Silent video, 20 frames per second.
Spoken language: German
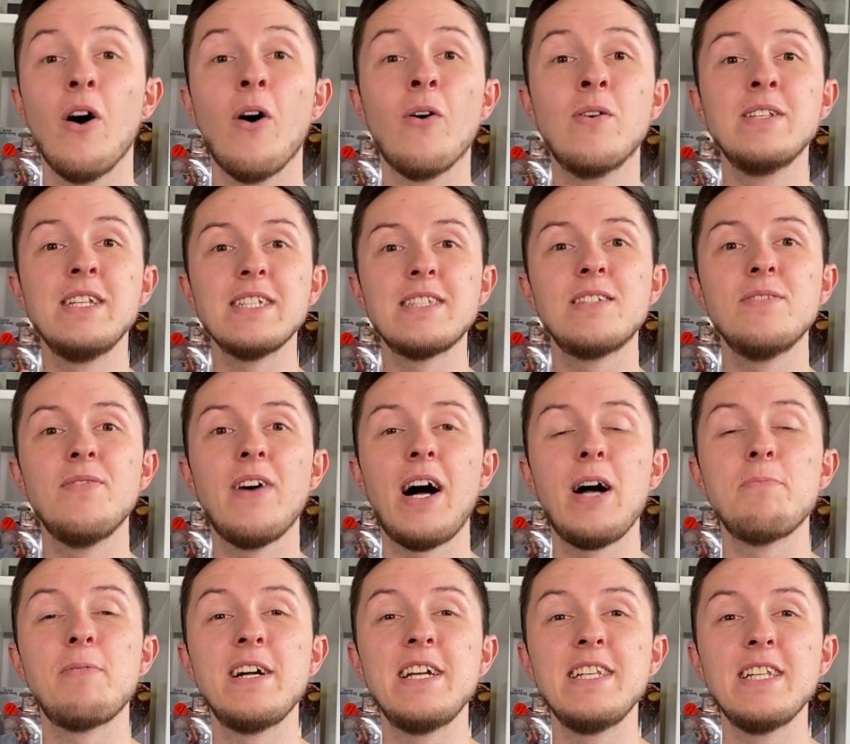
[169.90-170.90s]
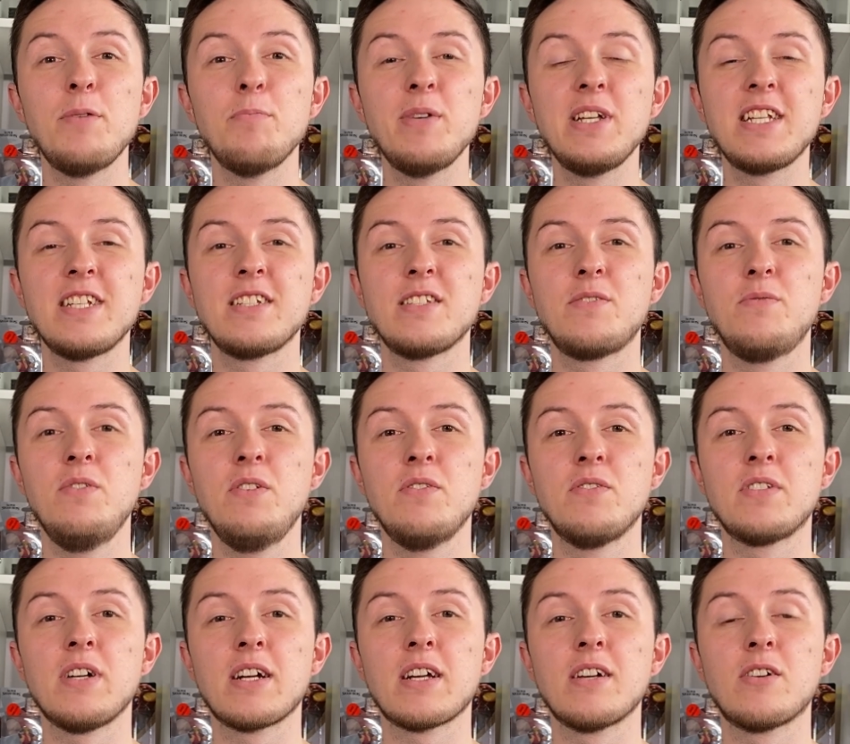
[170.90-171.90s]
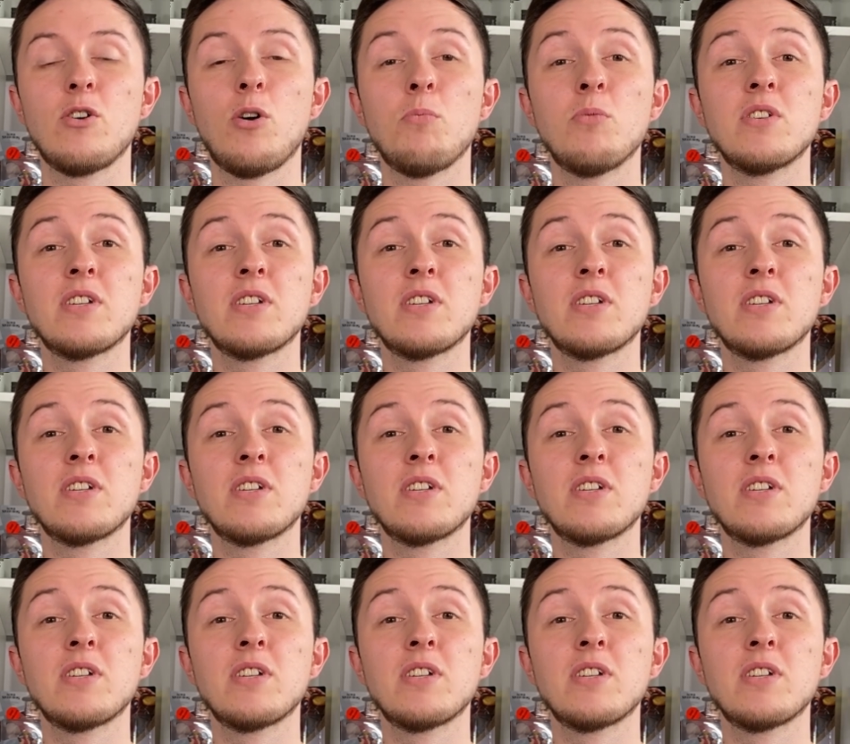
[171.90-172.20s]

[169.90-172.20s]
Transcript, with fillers: Und jetzt sind wir einmal in der Mitte des Videos angekommen